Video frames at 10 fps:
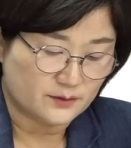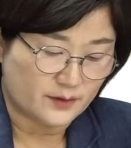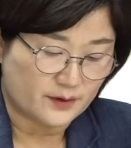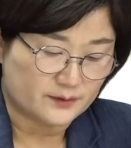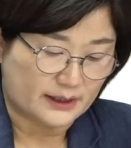네.
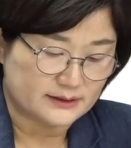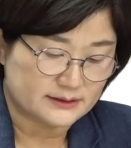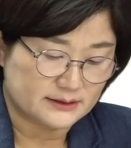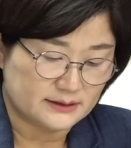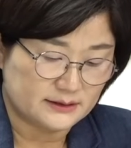거예요.
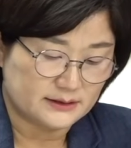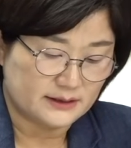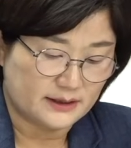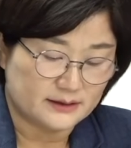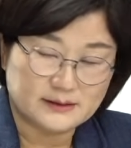
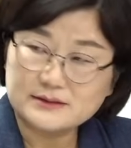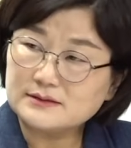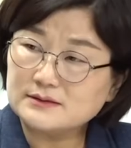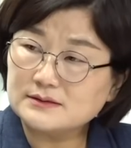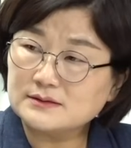당시에
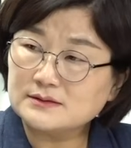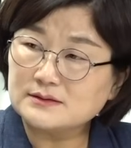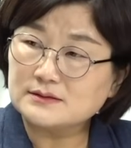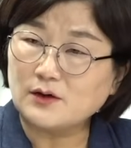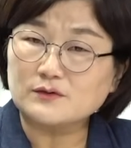사실은
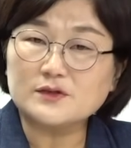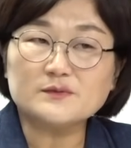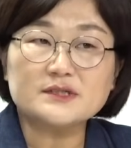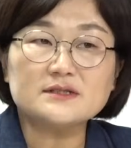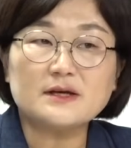그
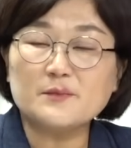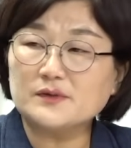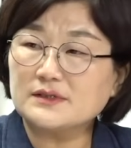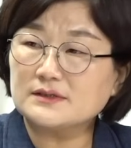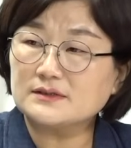
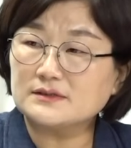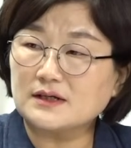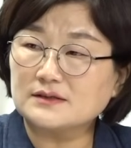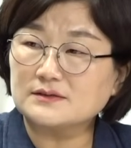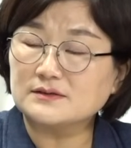
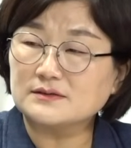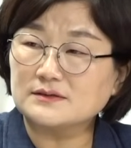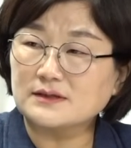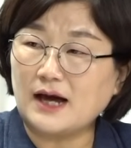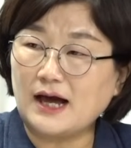
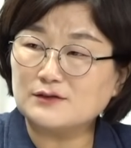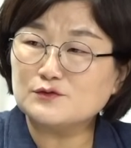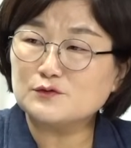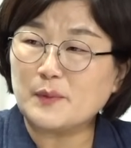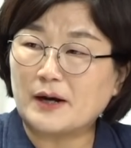0.73%라는 그
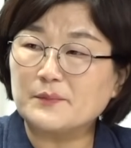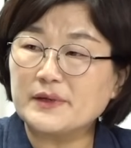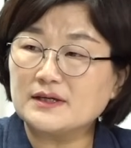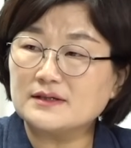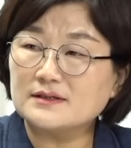아주
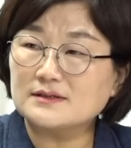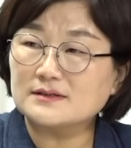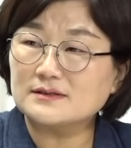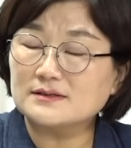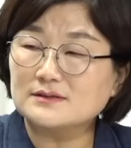
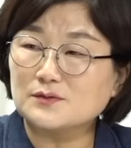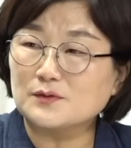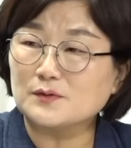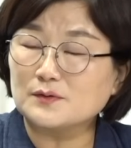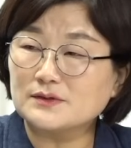
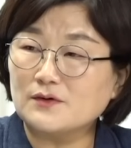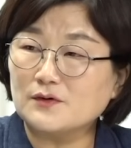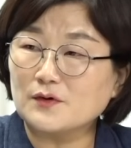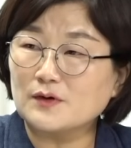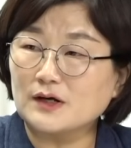박빙으로
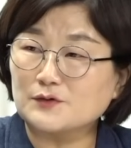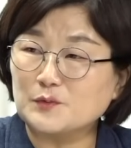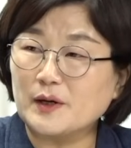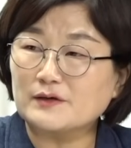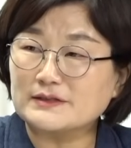선거 결과가
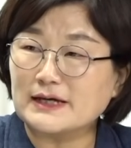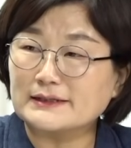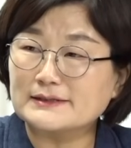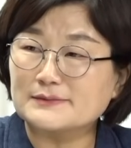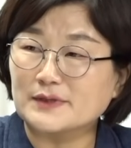뒤바뀌지
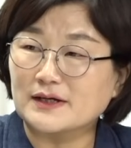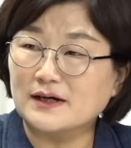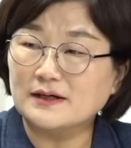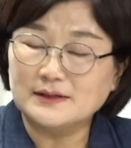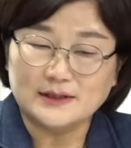않았습니까?
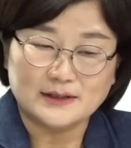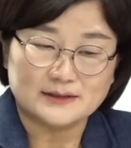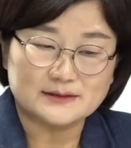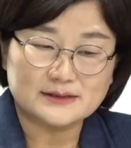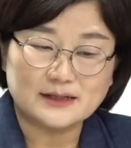맞습니다.
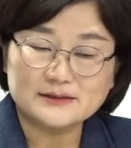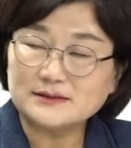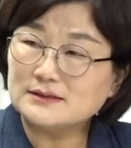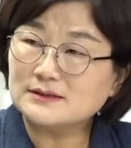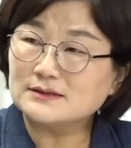그래서
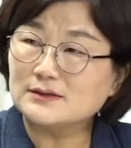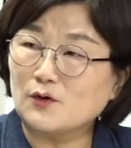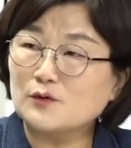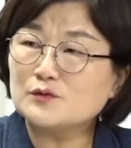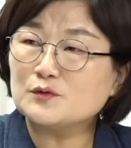사실 그
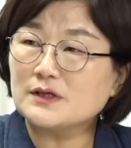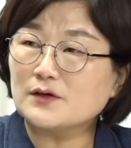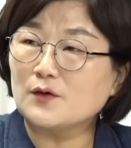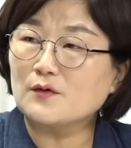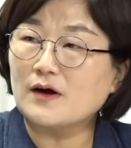여론조사
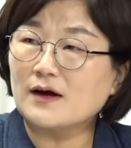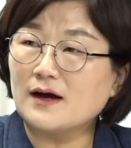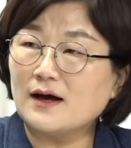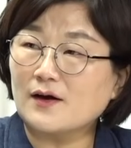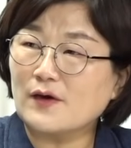
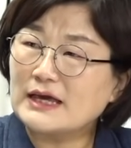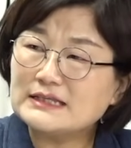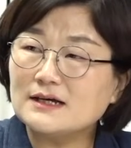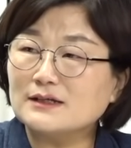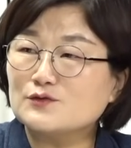결과가
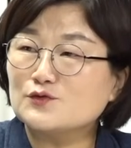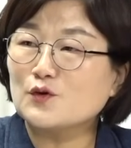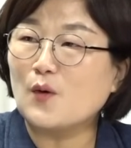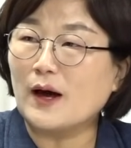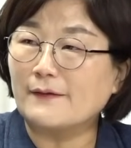굉장히
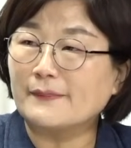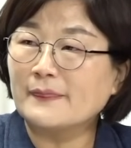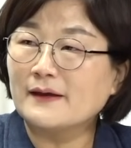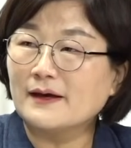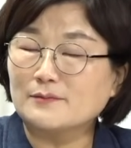중요한
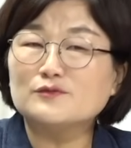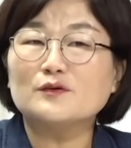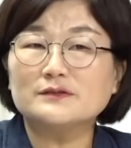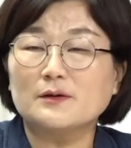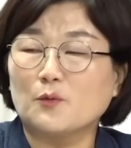네.
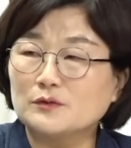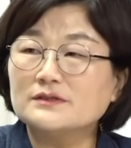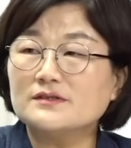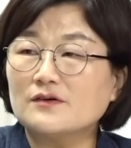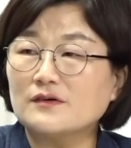물론 근데
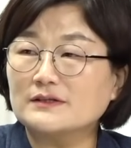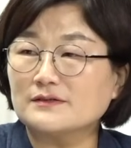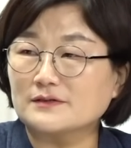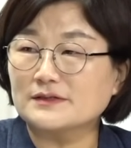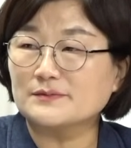모든
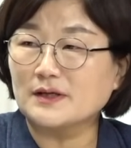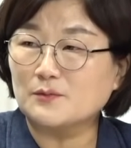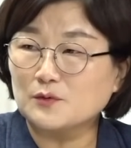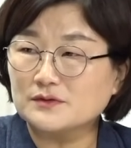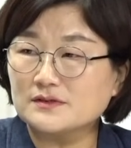선거에서 그렇습니다.
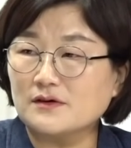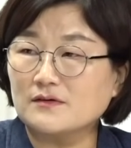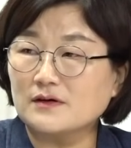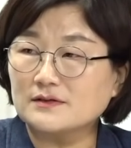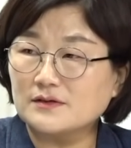모든
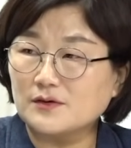선거에서